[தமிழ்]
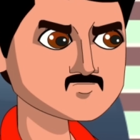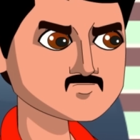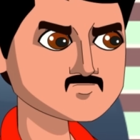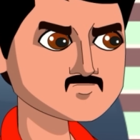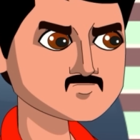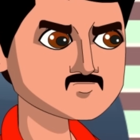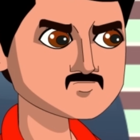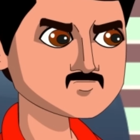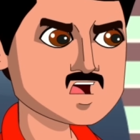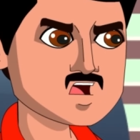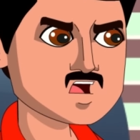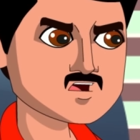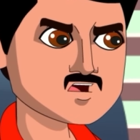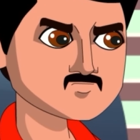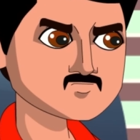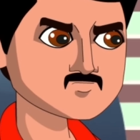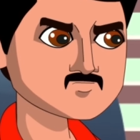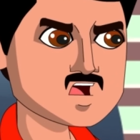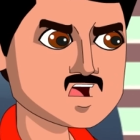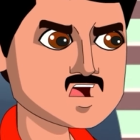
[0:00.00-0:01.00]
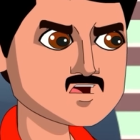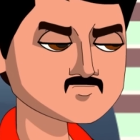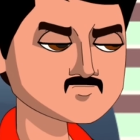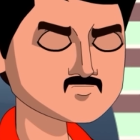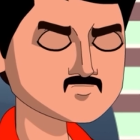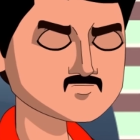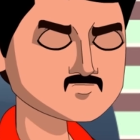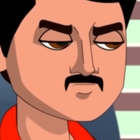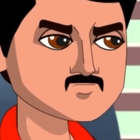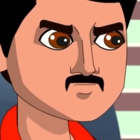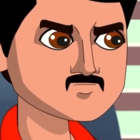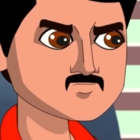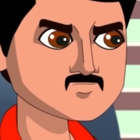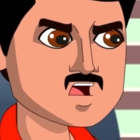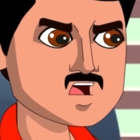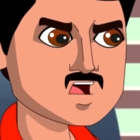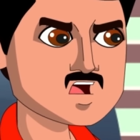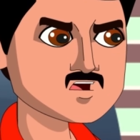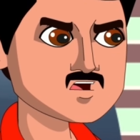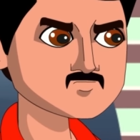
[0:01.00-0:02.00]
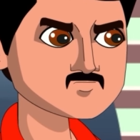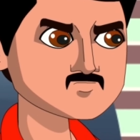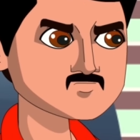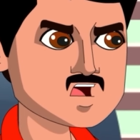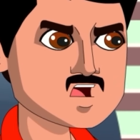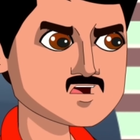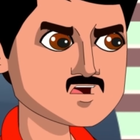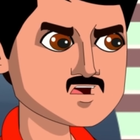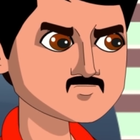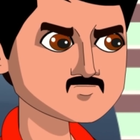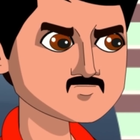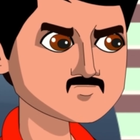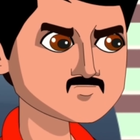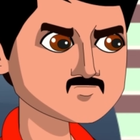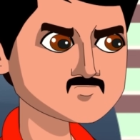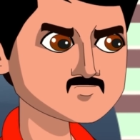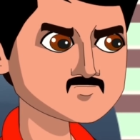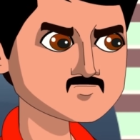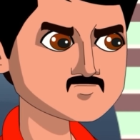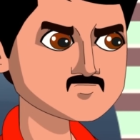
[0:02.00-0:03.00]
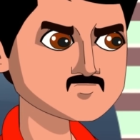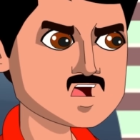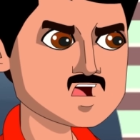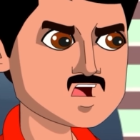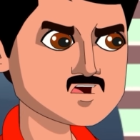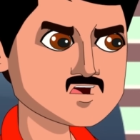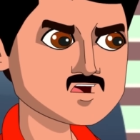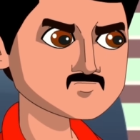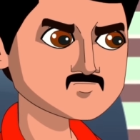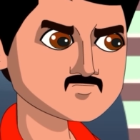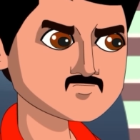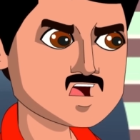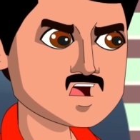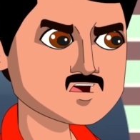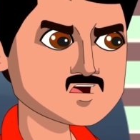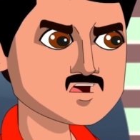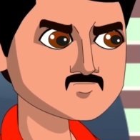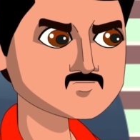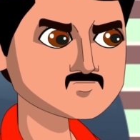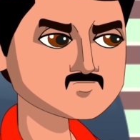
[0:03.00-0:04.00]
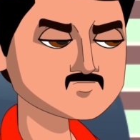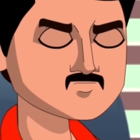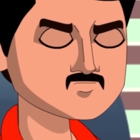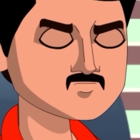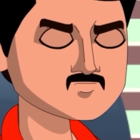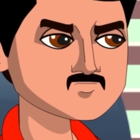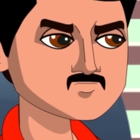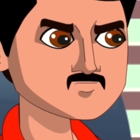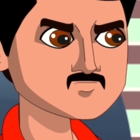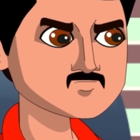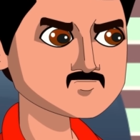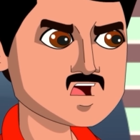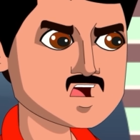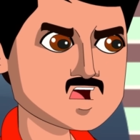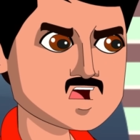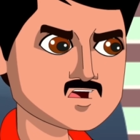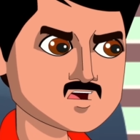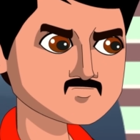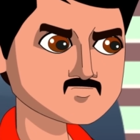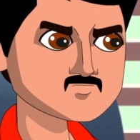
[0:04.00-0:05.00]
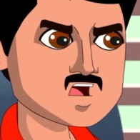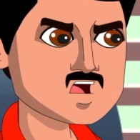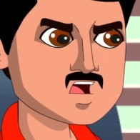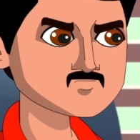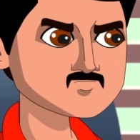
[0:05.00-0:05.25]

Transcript: என்ன கோபால் குரல் உயருது கோபம் வருதோ ஜாக்கிரத